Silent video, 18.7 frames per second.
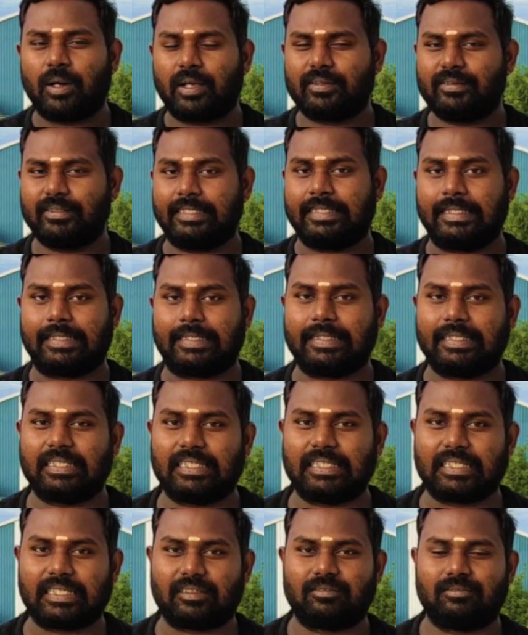மார்க்ஸ்
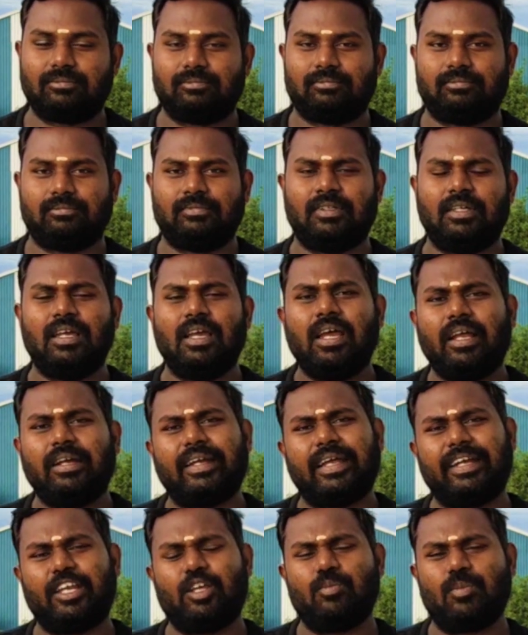இருக்குது
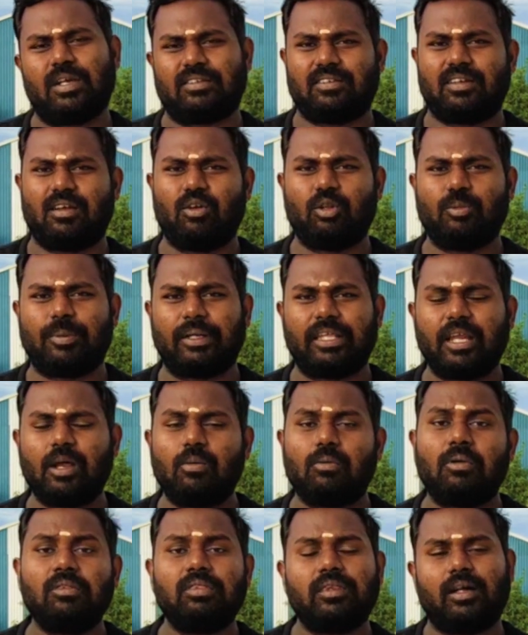நெகட்டிவ் மார்க்ஸ்னால் வந்து பார்த்திங்கன்னா
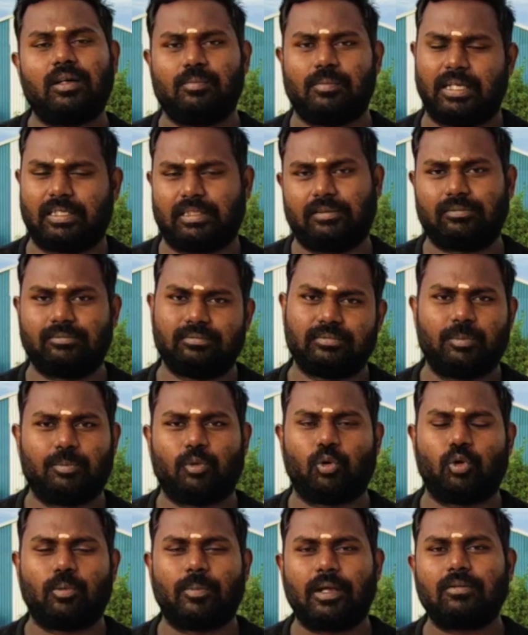ஒன் தேர்ட் மார்க் இப்போ
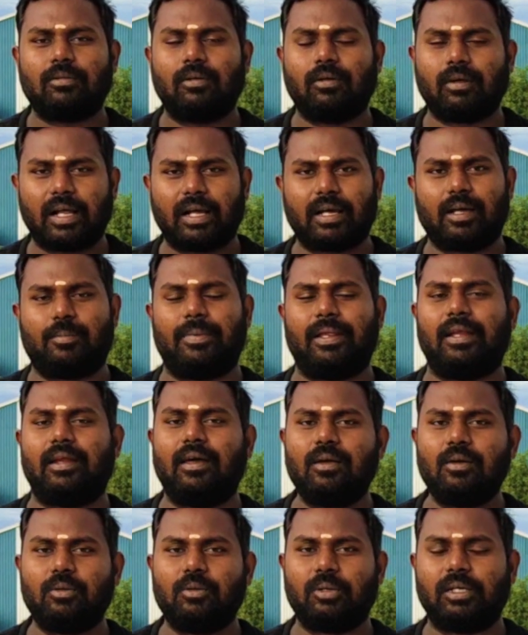ஒரு மார்க் கொடுக்குறாங்க அப்படின்னா
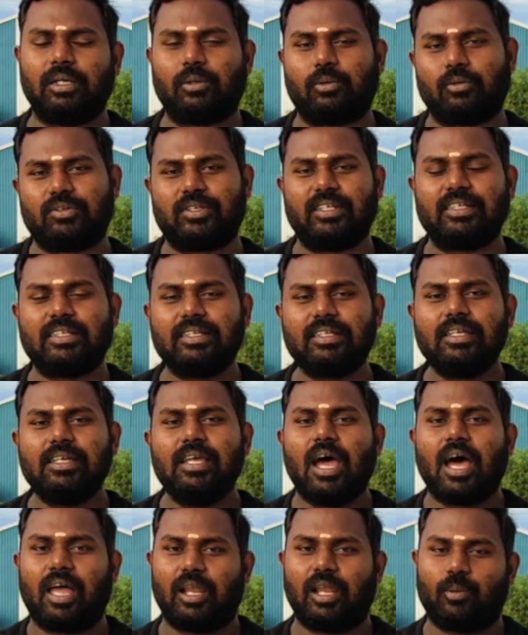ஒரு கொஸ்டினுக்கு
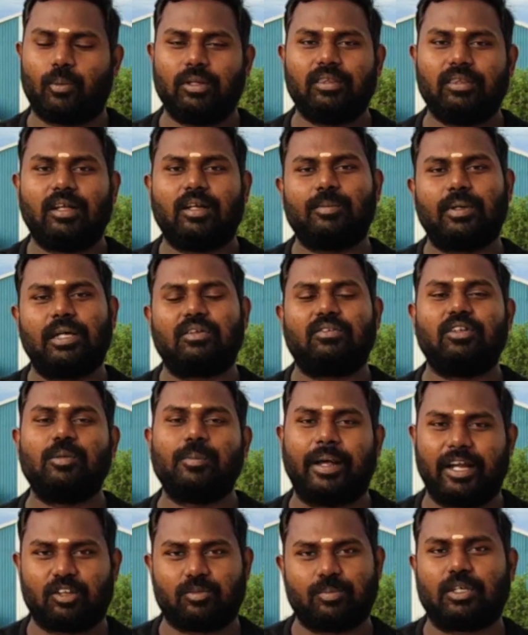அதில் ஒன் தேர்ட் மார்க் வந்து
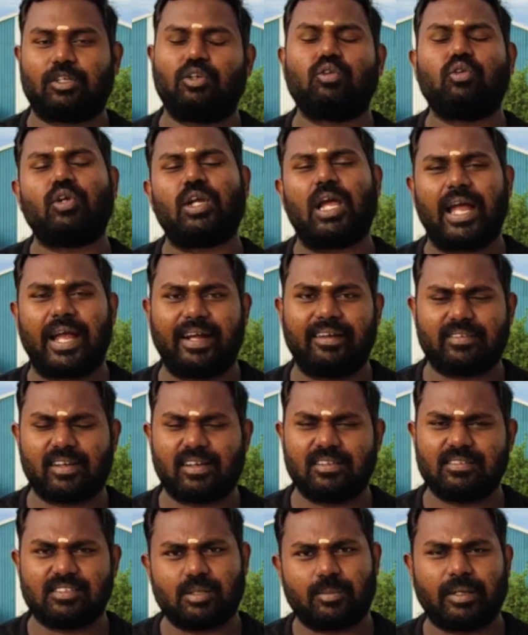மைனஸ் மார்க் இருக்கும் ராங் ஆன்சர்
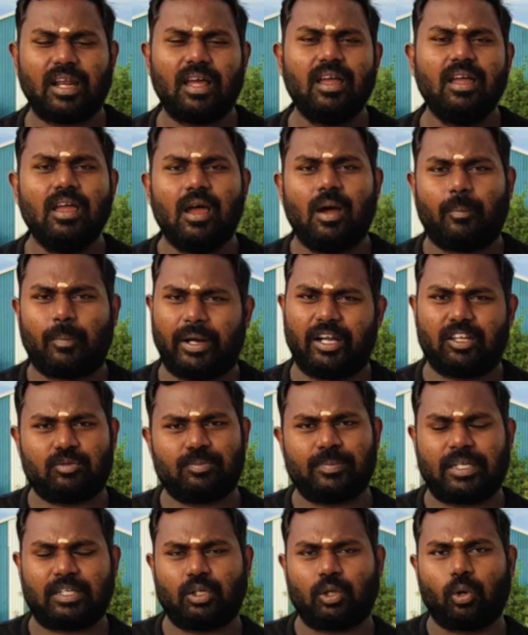இருந்துச்சு அப்படின்னா மைனஸ்
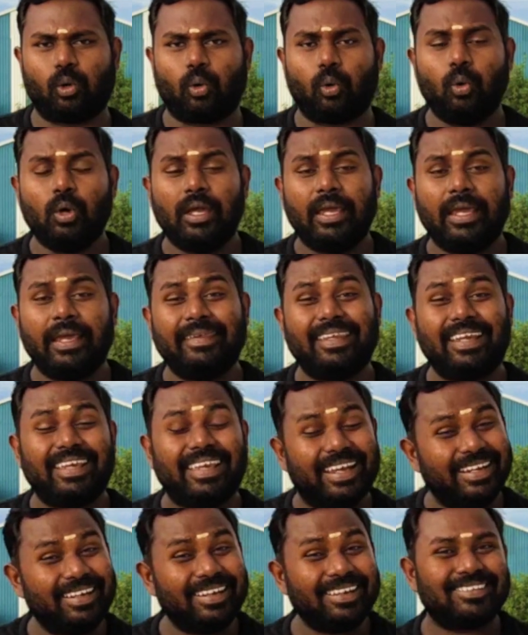மார்க் இருக்கும் இதில்
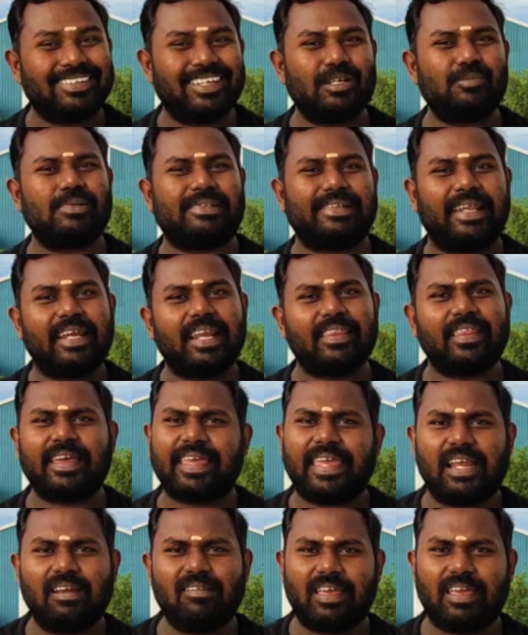என்ன சிலபஸ் என்ன தான்
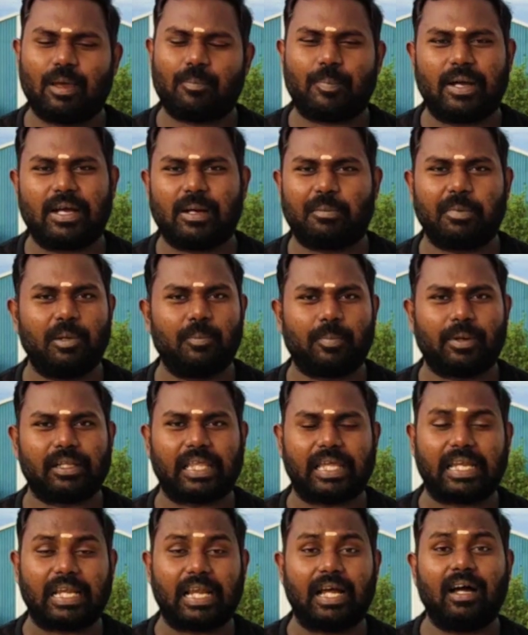கேள்வி கேட்பாங்க அப்படின்னு
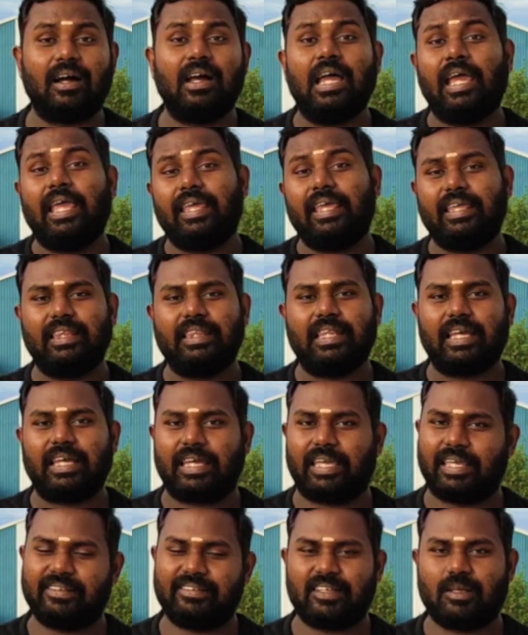பார்த்தீங்கன்னா இந்த
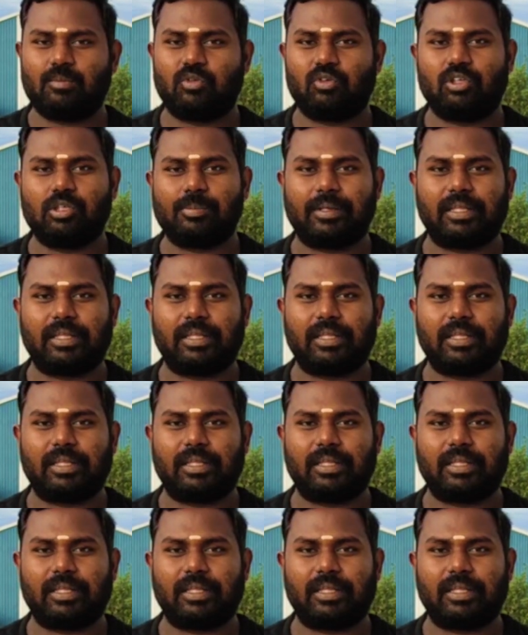எக்ஸாம் வந்து